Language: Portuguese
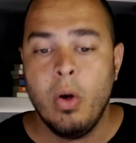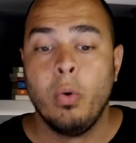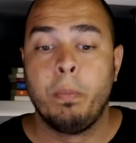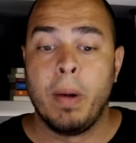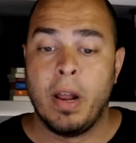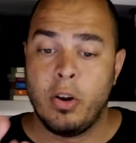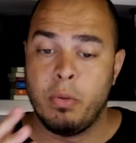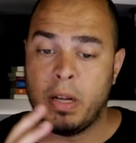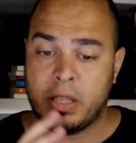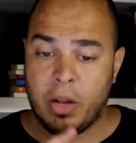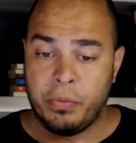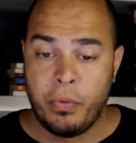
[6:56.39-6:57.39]
O plano do
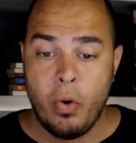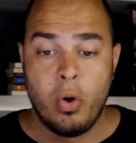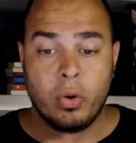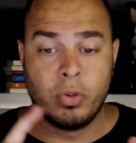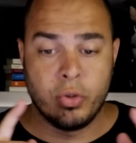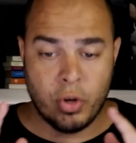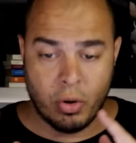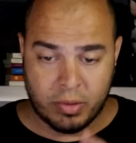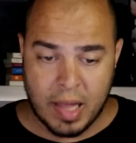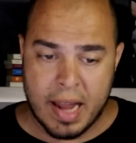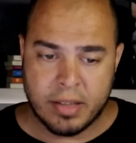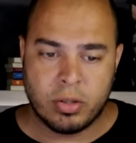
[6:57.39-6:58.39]
Botafogo, do John
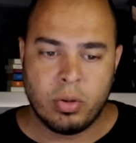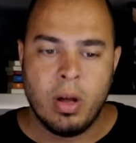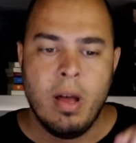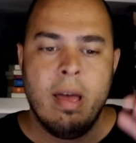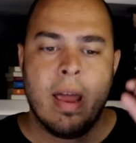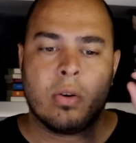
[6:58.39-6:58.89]
Textor,